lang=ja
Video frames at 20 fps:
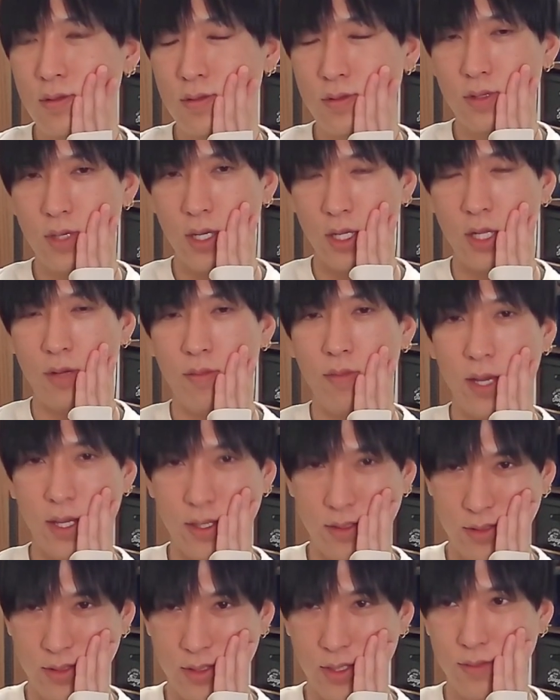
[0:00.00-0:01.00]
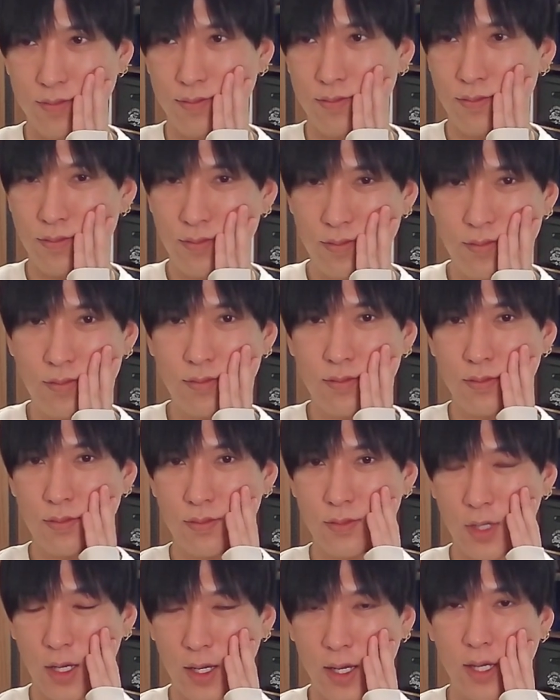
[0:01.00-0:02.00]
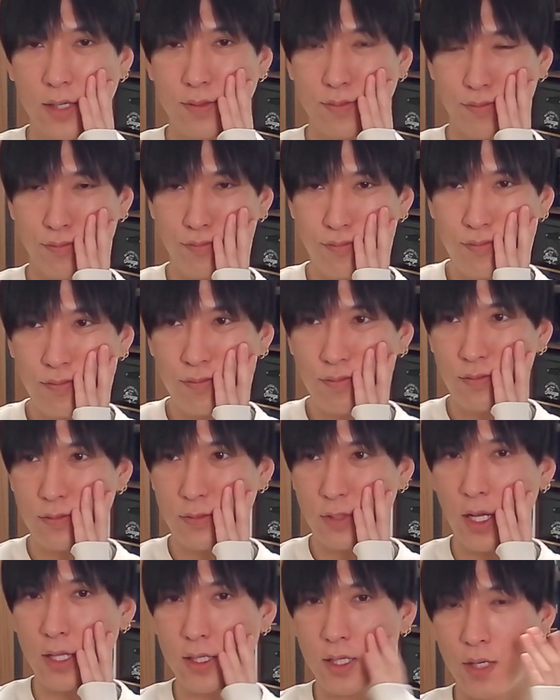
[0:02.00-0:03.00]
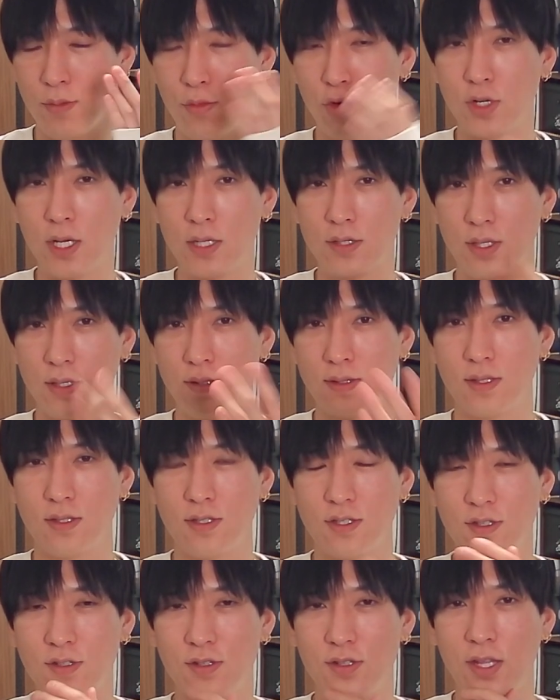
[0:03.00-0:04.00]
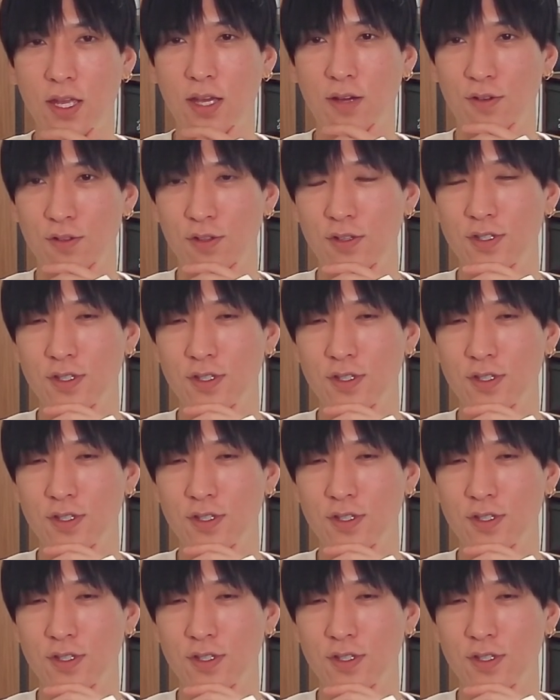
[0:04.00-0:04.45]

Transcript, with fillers: NM バイスって。はい。勝手に僕が作って、この